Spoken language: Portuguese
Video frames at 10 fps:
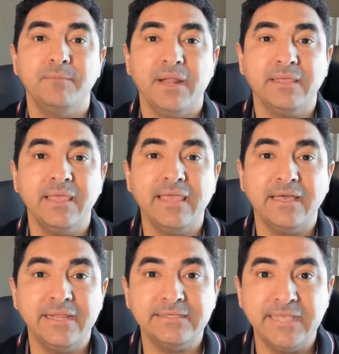para quem quer
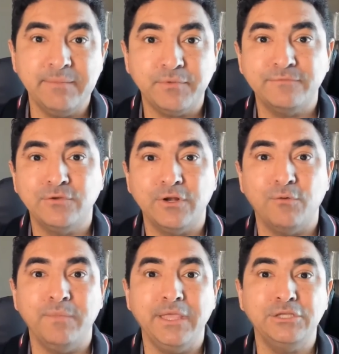crescer
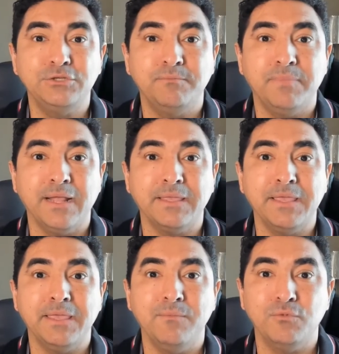profissionalmente, para
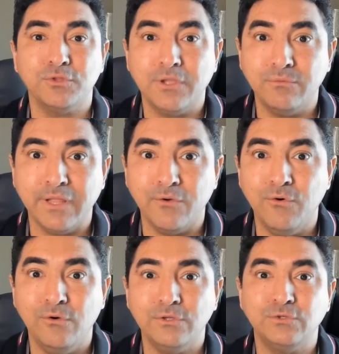quem quer montar um
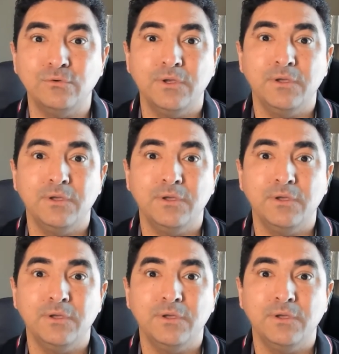negócio,